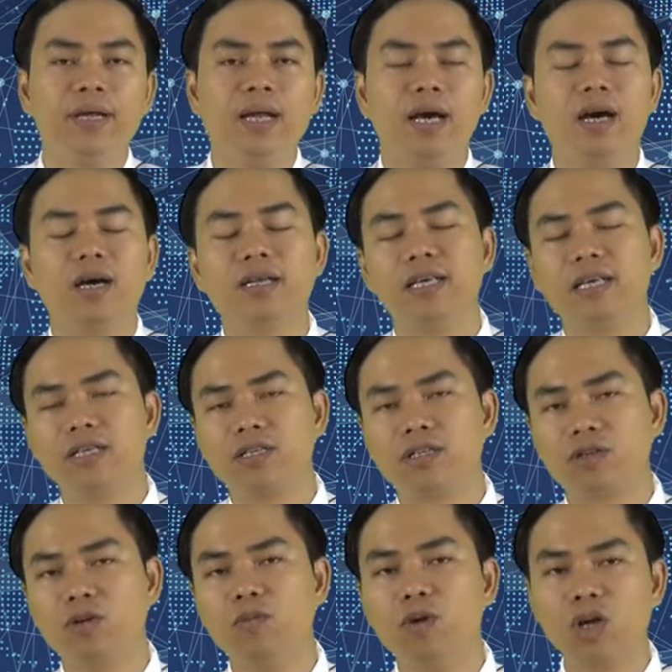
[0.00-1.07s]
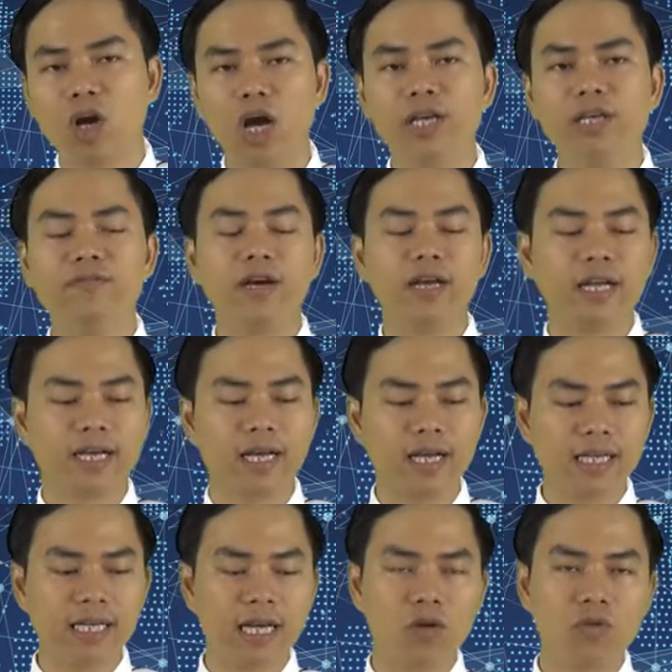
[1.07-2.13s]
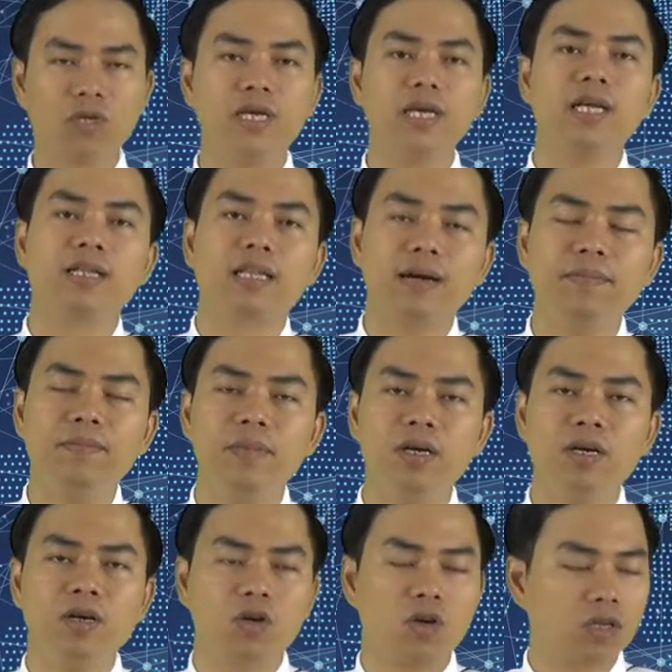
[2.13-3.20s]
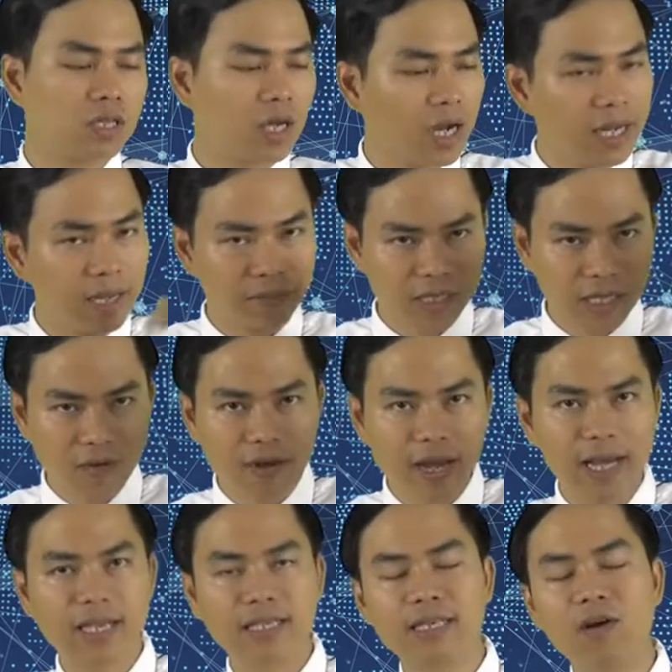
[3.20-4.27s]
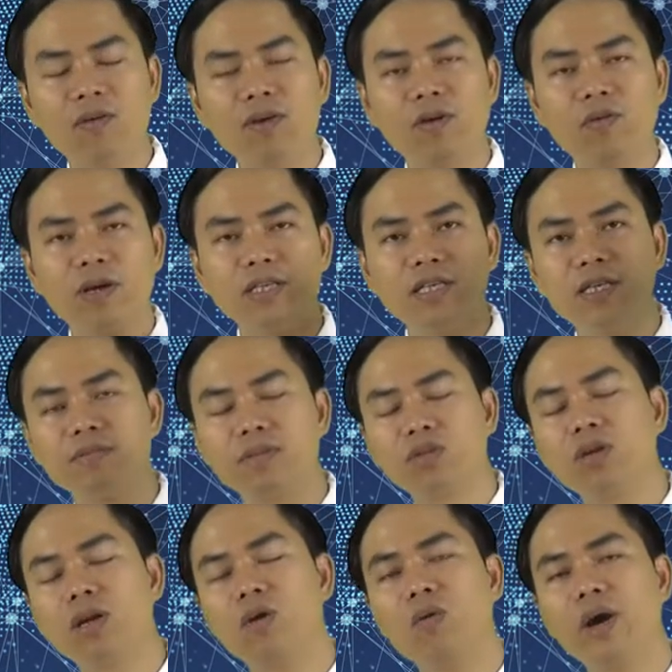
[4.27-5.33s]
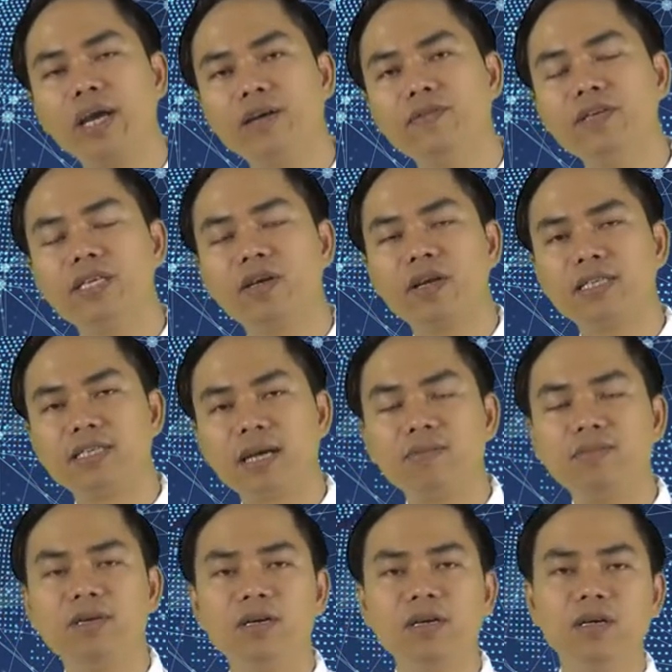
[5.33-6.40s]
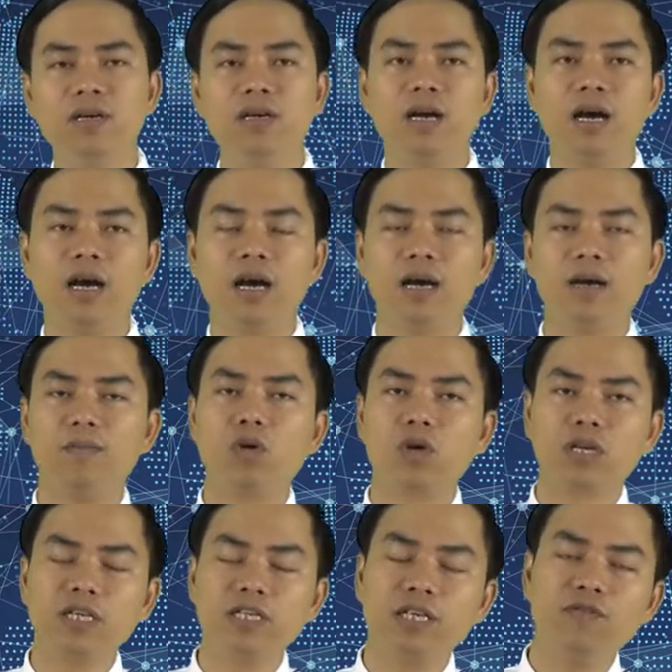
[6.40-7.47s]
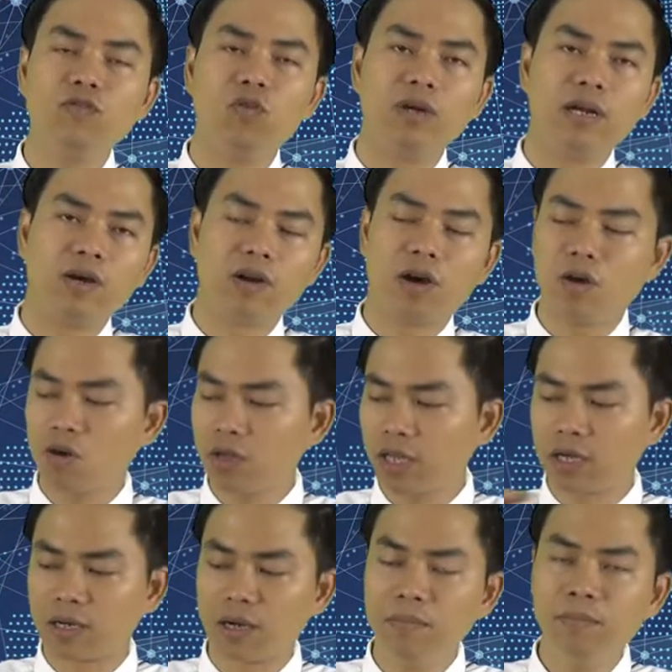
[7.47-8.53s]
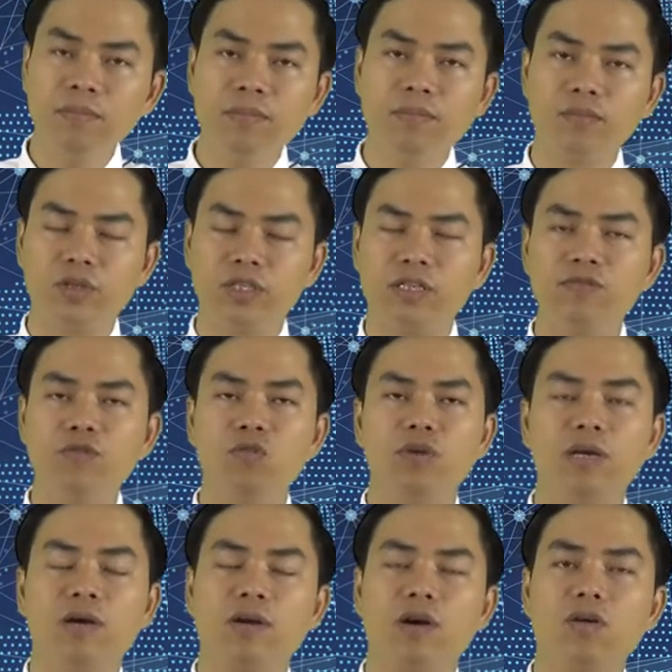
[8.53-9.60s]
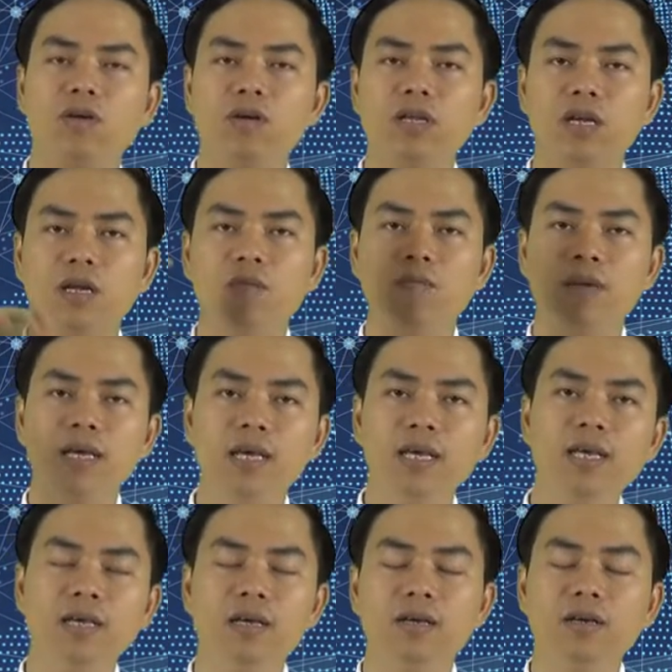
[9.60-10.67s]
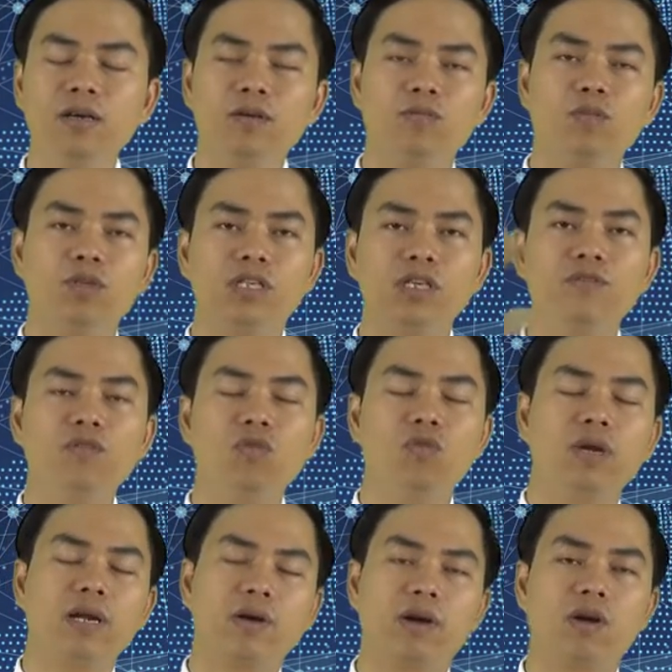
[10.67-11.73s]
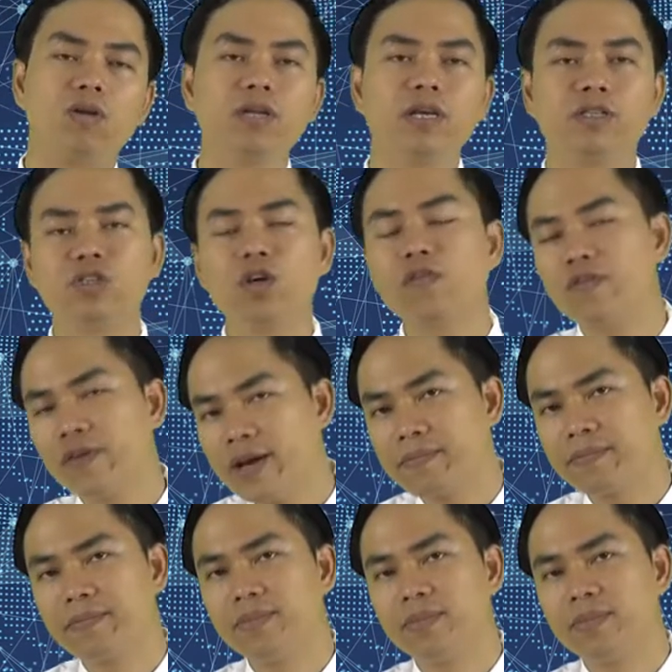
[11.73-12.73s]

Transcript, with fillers: Đó, thì tôi muốn nói như vậy để các cái nhà đầu tư yên tâm còn thời điểm sau này sau cái quá trình mà tôi đã quay cái video này xong à, một cái chính phủ nào đó có thể cấm một chính phủ nào đó có thể đồng ý một chính phủ nào đó có thể cho phép